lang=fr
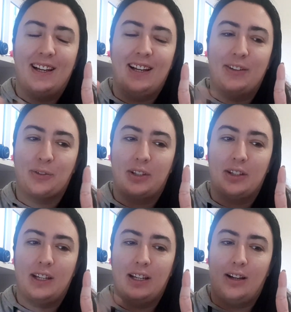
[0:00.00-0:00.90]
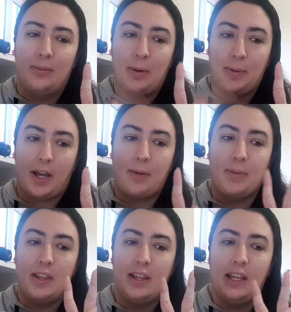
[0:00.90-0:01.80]
euh, donc ma meilleure
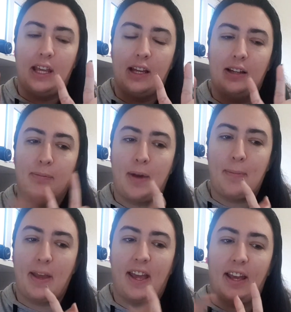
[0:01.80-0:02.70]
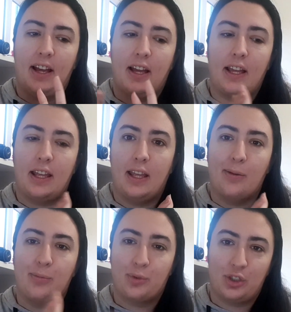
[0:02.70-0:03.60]
amie, ma mère
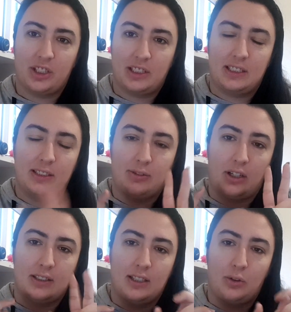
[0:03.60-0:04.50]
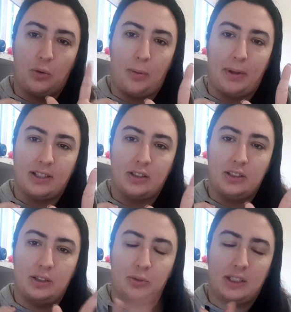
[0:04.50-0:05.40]
et mon chéri, c'est trois
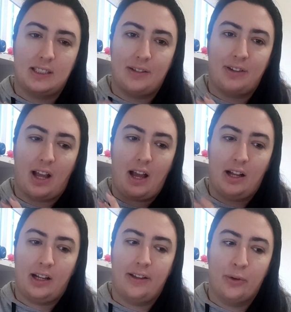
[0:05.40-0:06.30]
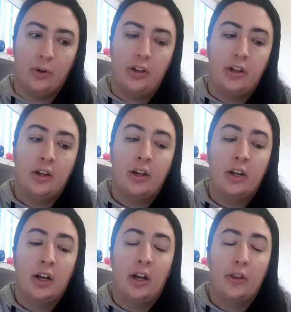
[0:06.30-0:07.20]
personnes qui nous restent à faire un cadeau,
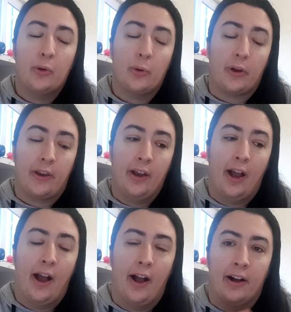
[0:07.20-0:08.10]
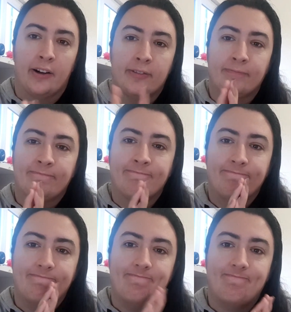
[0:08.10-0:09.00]
donc
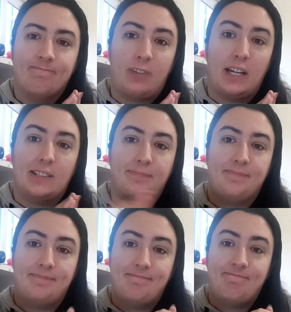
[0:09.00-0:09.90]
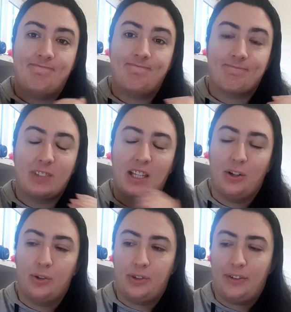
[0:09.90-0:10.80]
voilà,
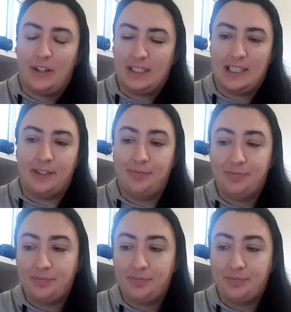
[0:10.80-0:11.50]
on va faire ça.